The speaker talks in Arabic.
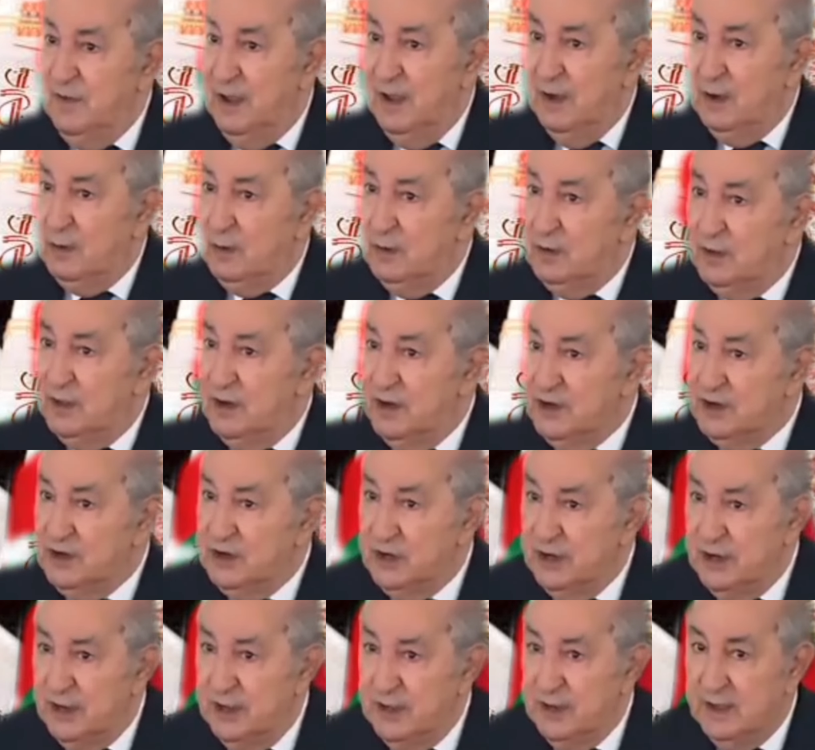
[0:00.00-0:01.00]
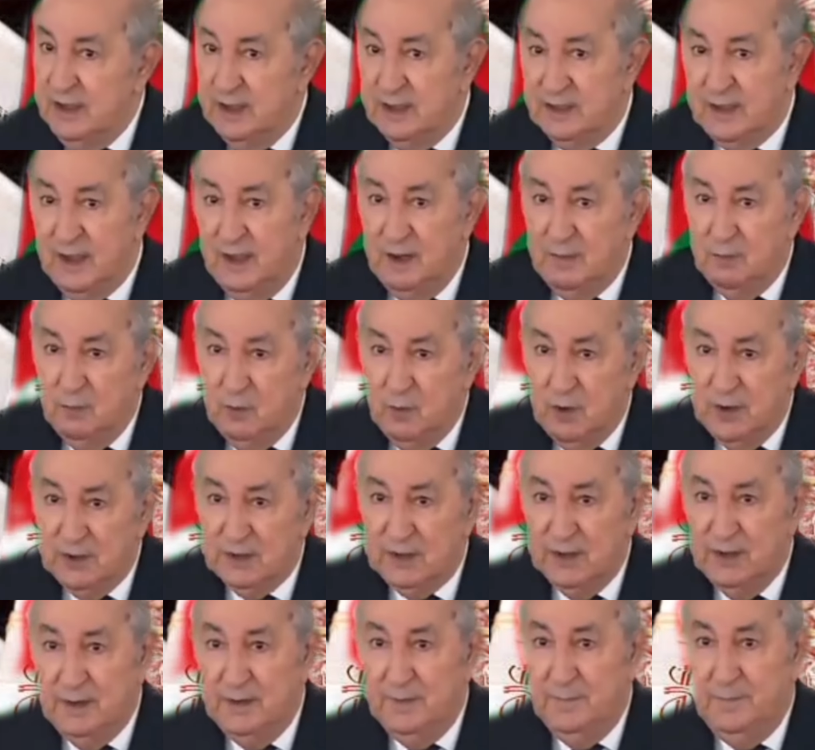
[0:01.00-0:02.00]
عن القدرة الشرائية نتاع
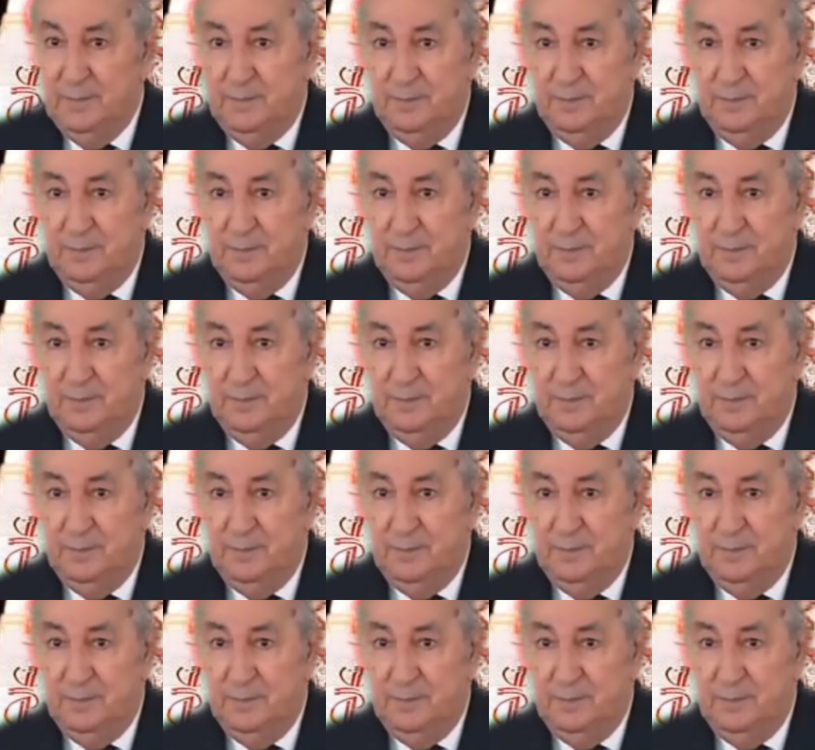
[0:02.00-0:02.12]
المواطن